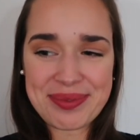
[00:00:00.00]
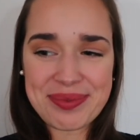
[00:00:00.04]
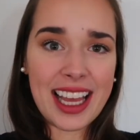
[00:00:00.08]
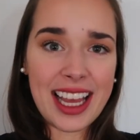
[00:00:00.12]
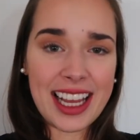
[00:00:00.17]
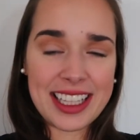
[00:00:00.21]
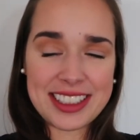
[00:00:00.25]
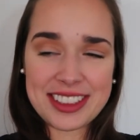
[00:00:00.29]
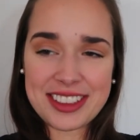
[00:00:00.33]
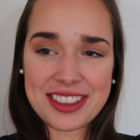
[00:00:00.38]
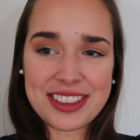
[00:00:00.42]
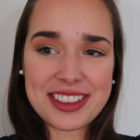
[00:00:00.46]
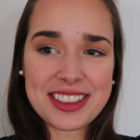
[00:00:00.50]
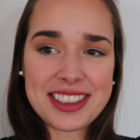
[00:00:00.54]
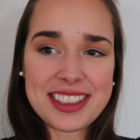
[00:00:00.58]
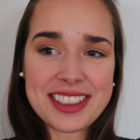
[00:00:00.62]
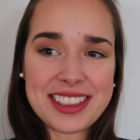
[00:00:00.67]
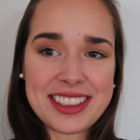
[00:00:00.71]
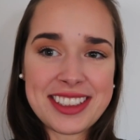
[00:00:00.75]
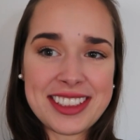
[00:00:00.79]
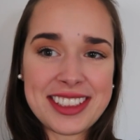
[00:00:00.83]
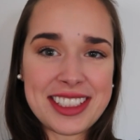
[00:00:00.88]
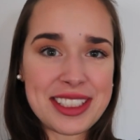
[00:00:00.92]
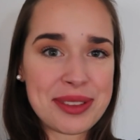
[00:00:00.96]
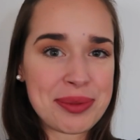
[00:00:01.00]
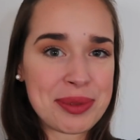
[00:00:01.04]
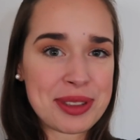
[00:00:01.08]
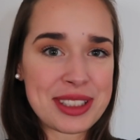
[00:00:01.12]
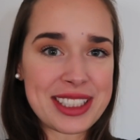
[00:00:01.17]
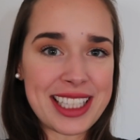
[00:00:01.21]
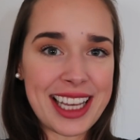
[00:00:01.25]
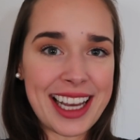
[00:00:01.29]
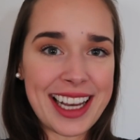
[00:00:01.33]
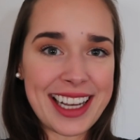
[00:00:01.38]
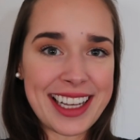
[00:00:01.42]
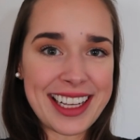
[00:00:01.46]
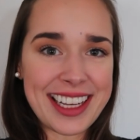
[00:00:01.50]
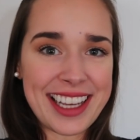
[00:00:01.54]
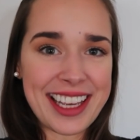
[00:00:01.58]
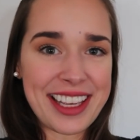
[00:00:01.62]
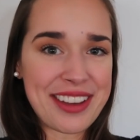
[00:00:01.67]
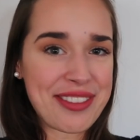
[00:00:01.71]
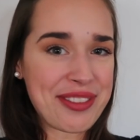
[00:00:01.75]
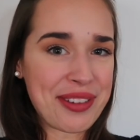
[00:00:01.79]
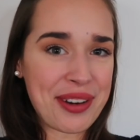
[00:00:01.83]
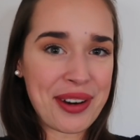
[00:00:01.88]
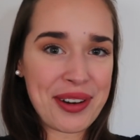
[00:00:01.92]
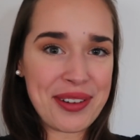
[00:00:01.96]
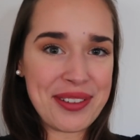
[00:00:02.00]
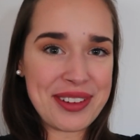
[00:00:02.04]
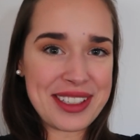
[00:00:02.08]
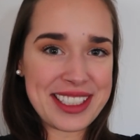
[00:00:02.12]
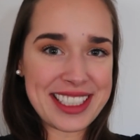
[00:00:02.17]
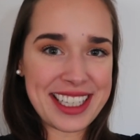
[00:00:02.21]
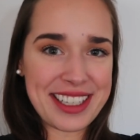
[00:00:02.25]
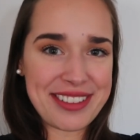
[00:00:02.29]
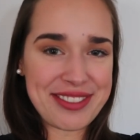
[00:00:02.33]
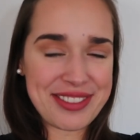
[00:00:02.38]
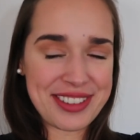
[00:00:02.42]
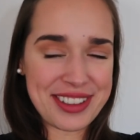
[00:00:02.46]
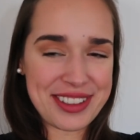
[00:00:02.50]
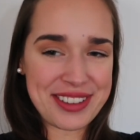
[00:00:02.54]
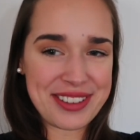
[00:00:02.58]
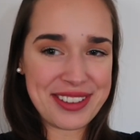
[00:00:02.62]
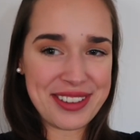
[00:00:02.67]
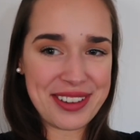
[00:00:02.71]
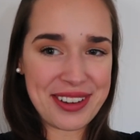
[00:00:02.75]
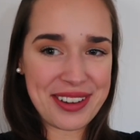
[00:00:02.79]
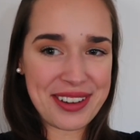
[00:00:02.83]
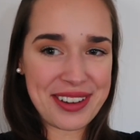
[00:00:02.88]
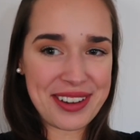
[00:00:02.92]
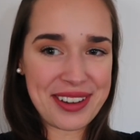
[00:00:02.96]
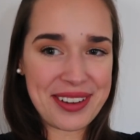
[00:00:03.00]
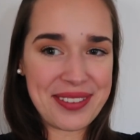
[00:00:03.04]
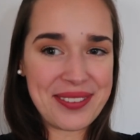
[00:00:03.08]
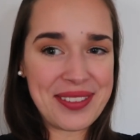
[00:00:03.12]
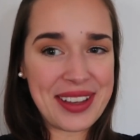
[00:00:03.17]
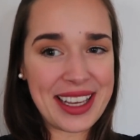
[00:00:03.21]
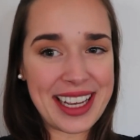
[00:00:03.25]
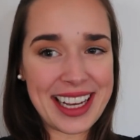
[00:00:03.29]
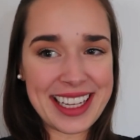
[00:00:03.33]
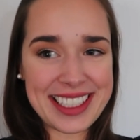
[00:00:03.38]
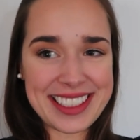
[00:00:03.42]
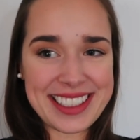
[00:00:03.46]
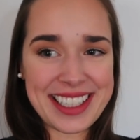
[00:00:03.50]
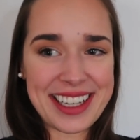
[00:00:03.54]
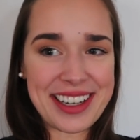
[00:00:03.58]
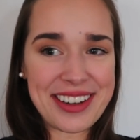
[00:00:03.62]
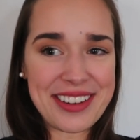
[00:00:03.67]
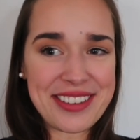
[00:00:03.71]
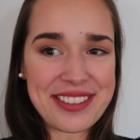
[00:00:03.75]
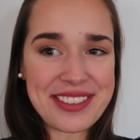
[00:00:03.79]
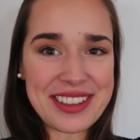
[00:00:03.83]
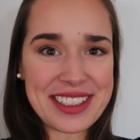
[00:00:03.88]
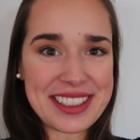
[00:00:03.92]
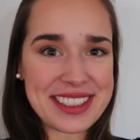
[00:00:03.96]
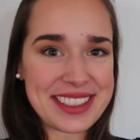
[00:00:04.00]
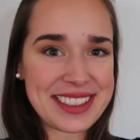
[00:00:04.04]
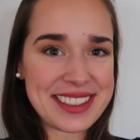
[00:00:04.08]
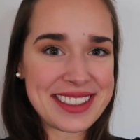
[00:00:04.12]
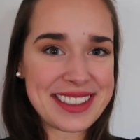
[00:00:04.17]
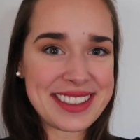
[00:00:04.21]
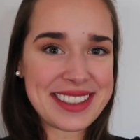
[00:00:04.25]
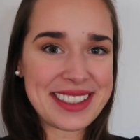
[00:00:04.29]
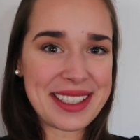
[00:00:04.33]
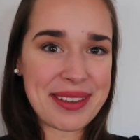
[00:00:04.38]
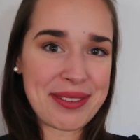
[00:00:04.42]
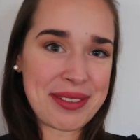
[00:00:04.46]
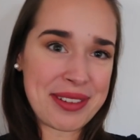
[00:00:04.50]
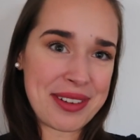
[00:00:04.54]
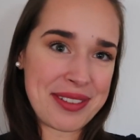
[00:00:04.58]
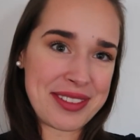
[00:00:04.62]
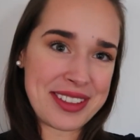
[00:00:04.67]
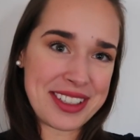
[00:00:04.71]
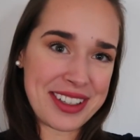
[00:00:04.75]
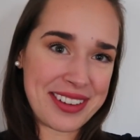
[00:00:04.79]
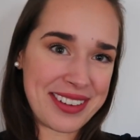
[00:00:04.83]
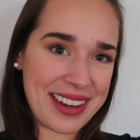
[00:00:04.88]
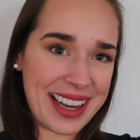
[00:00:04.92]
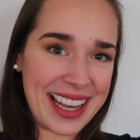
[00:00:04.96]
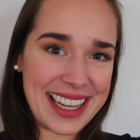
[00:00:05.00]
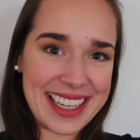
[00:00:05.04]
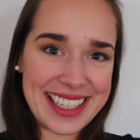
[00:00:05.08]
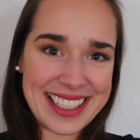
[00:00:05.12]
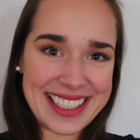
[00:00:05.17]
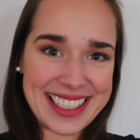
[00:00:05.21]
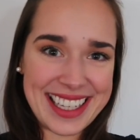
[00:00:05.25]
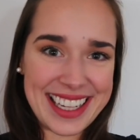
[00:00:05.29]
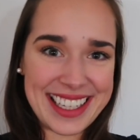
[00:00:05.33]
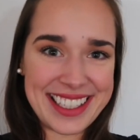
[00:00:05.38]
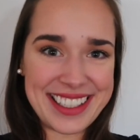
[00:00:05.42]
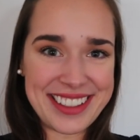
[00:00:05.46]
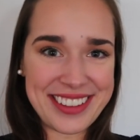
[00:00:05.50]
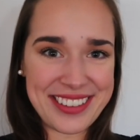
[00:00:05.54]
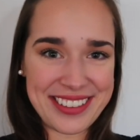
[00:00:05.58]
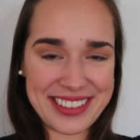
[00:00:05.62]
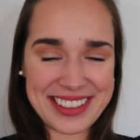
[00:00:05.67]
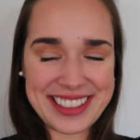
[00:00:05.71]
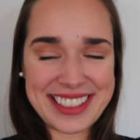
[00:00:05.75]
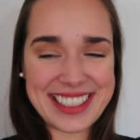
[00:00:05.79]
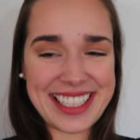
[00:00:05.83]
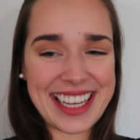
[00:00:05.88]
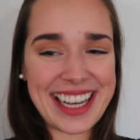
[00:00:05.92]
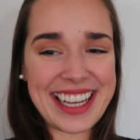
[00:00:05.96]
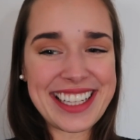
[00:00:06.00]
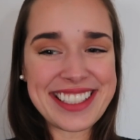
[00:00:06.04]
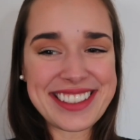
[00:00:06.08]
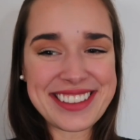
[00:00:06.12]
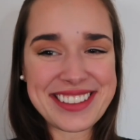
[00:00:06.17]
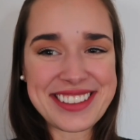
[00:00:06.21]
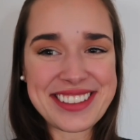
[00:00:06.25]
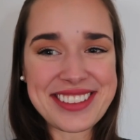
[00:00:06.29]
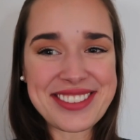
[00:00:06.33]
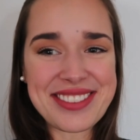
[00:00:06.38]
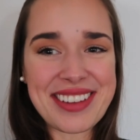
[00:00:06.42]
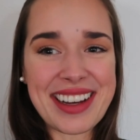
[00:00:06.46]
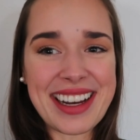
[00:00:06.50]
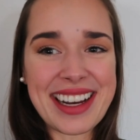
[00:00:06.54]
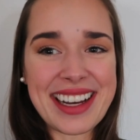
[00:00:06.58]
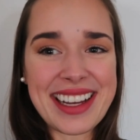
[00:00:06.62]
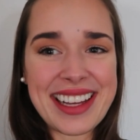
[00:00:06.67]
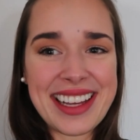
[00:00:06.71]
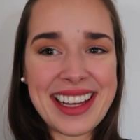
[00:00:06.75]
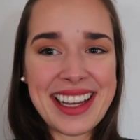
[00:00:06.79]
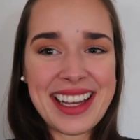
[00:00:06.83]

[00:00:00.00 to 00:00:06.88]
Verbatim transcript: Ansonsten, ich muss sagen, ich freue mich einfach nur noch mega drauf. Es gibt nämlich auch eine kleine Neuigkeit und zwar,